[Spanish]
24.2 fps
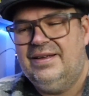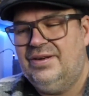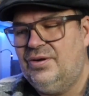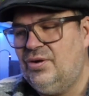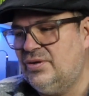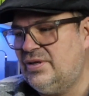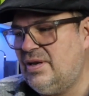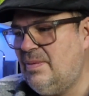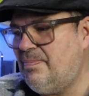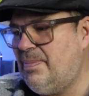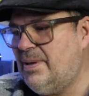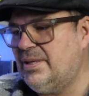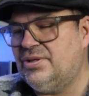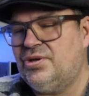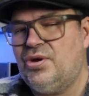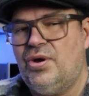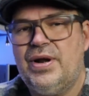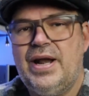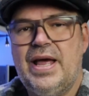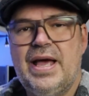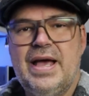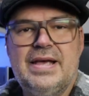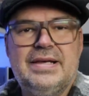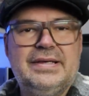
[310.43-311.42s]
nos
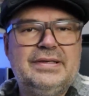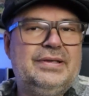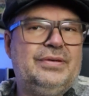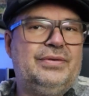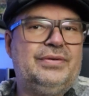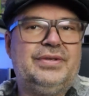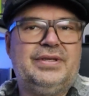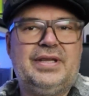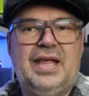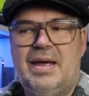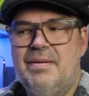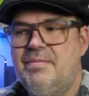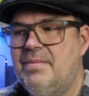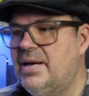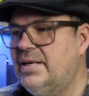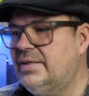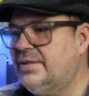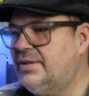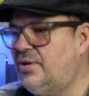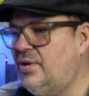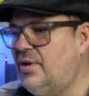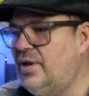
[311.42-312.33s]
apasiona estos temas,